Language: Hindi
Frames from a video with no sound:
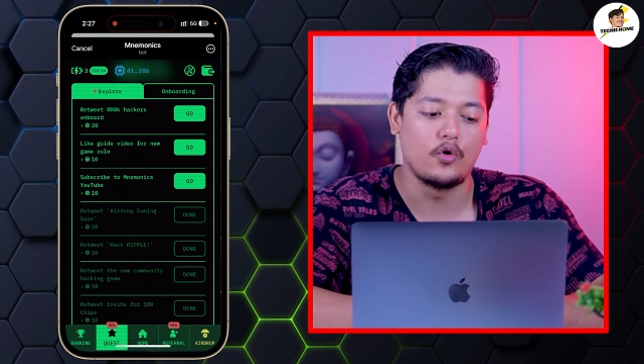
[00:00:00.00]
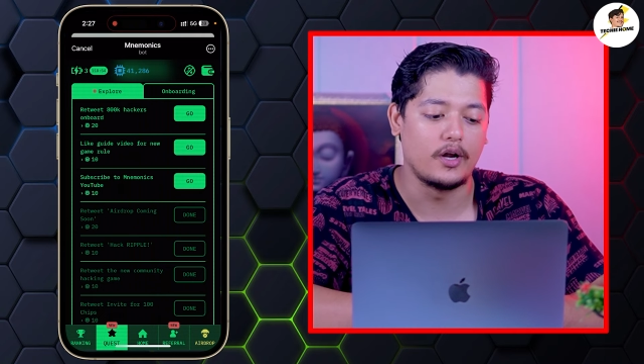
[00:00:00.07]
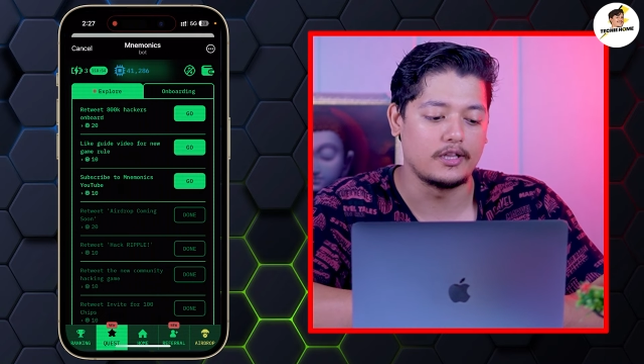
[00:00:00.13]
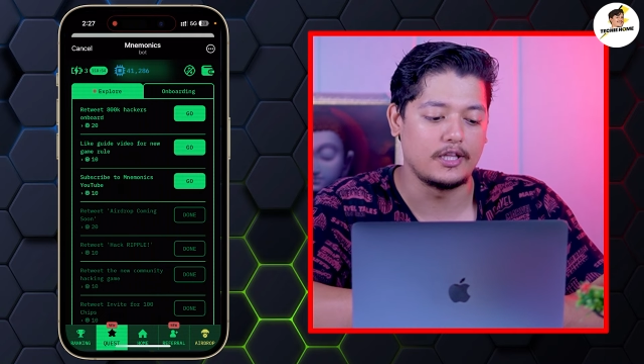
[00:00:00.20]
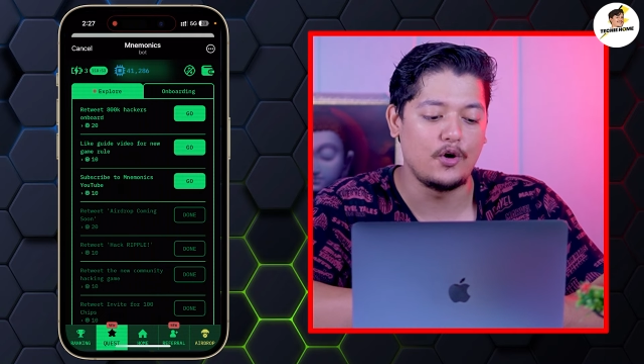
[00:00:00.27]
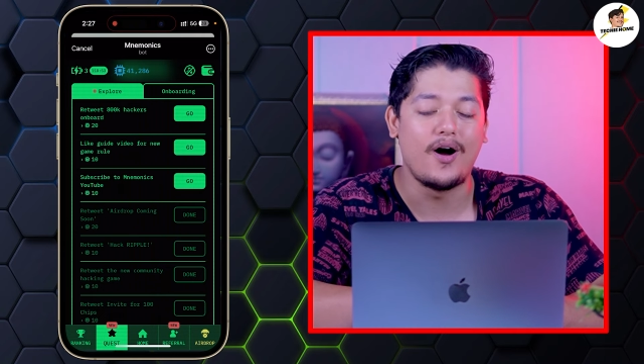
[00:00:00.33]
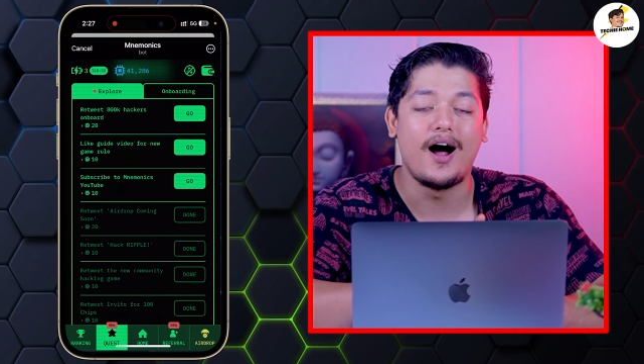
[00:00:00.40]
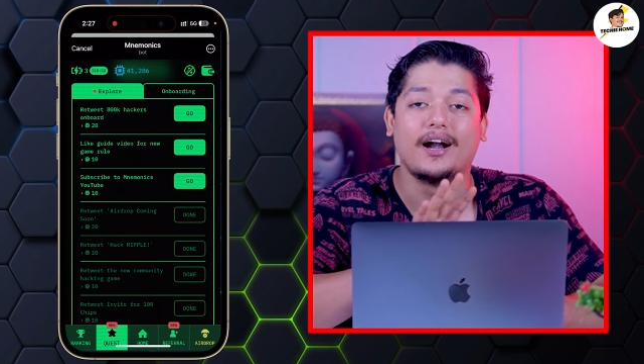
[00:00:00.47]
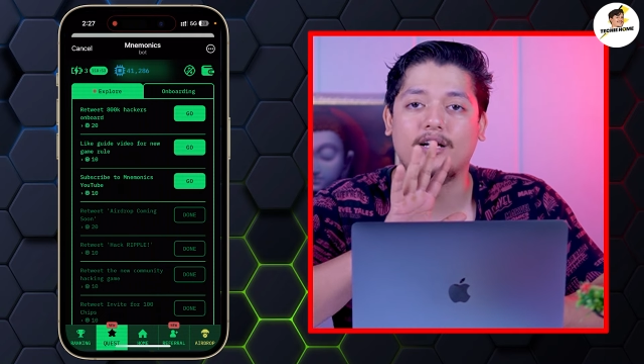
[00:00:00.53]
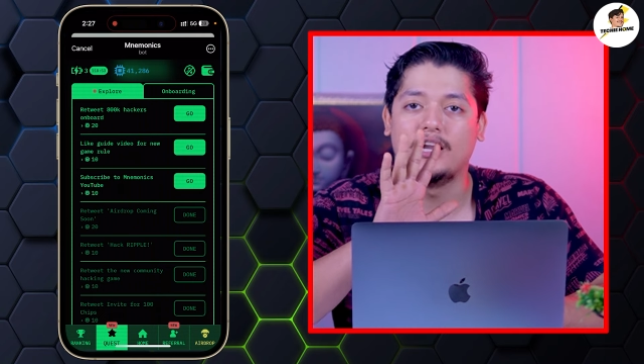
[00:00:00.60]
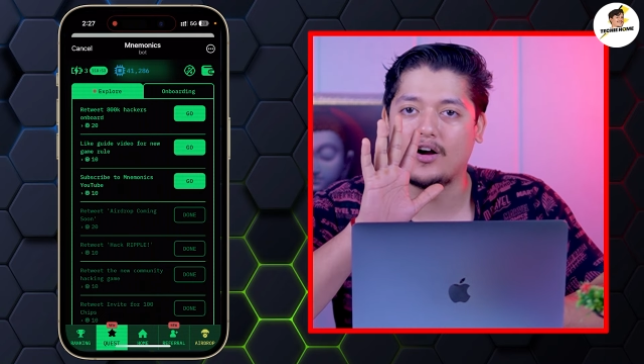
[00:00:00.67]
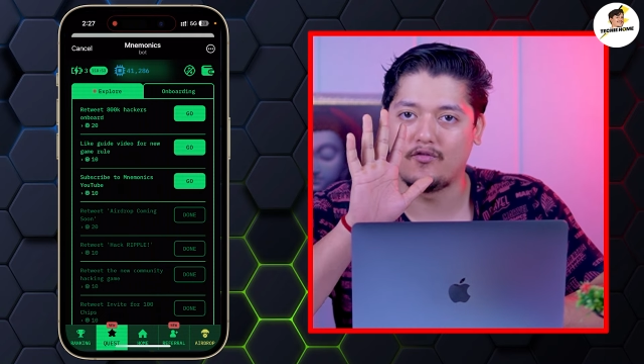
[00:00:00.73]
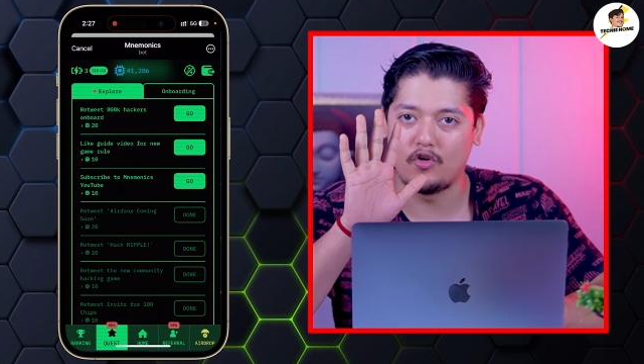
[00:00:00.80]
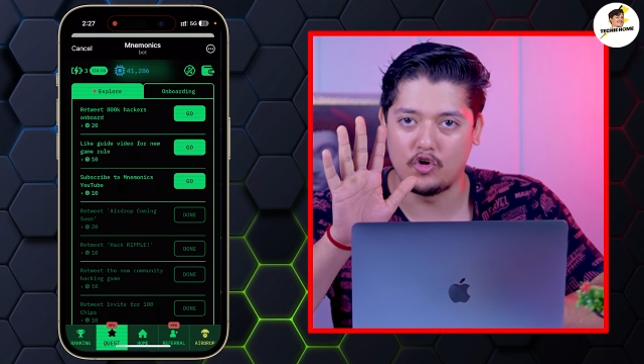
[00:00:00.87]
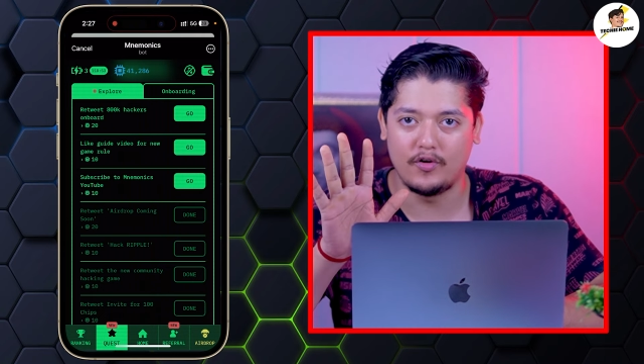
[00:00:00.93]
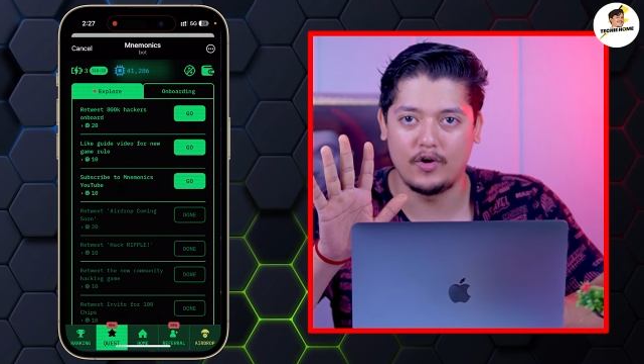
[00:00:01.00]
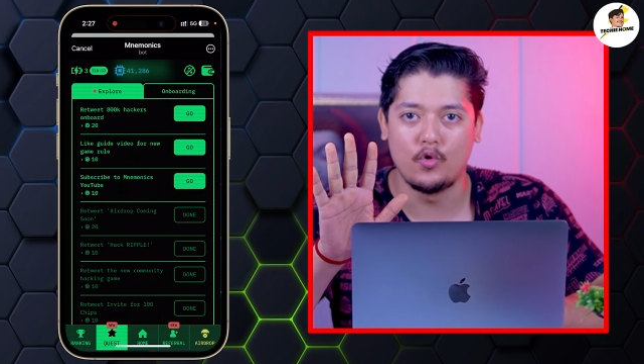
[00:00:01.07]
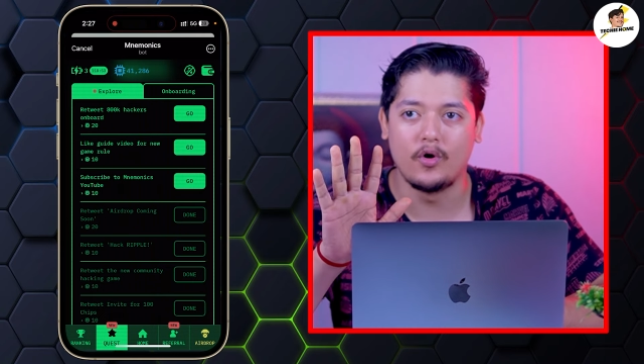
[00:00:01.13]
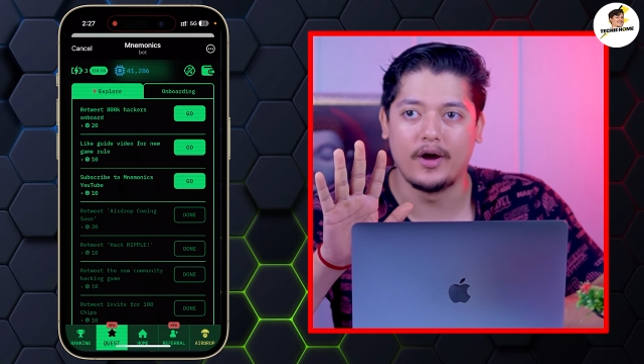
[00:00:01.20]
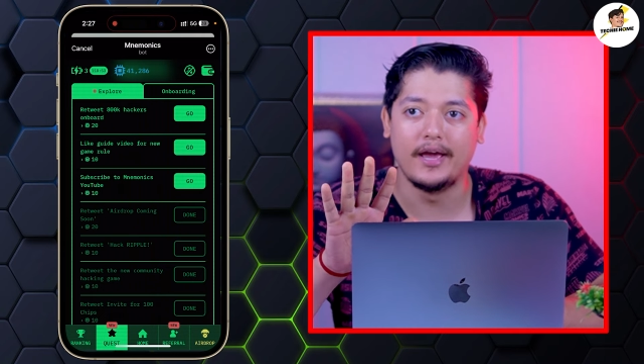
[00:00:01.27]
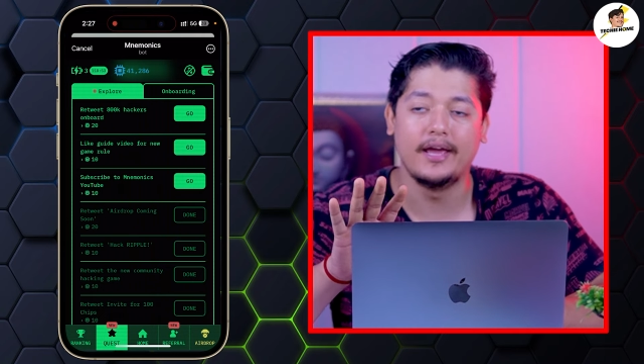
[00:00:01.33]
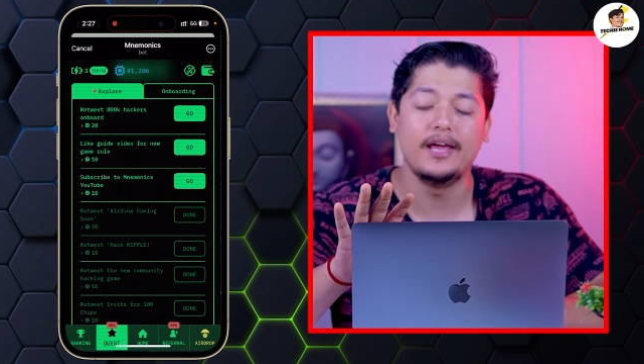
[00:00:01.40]
करते हो आठ लाख फॉलोवर
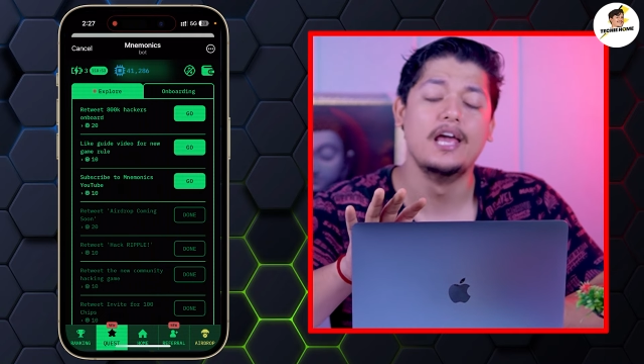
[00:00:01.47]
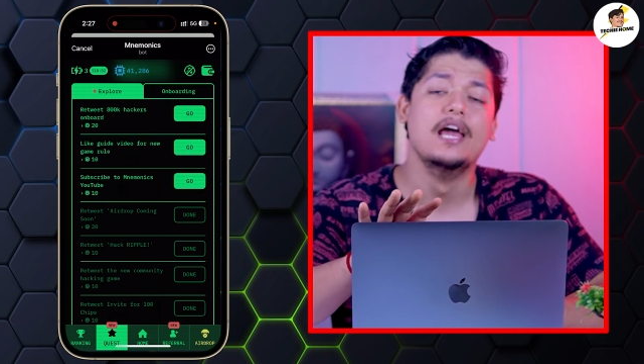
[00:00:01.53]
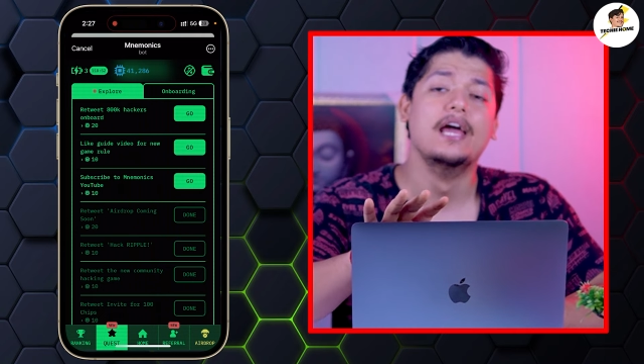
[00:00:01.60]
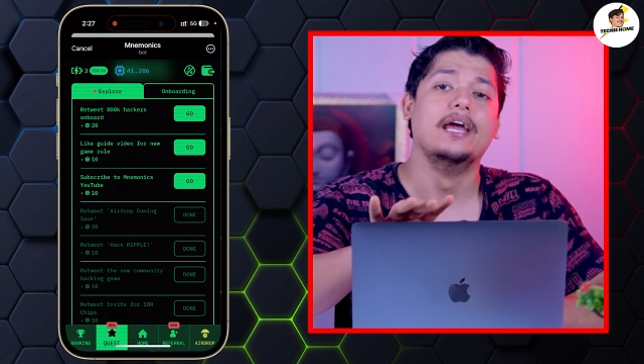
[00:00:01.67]
हो गए हैं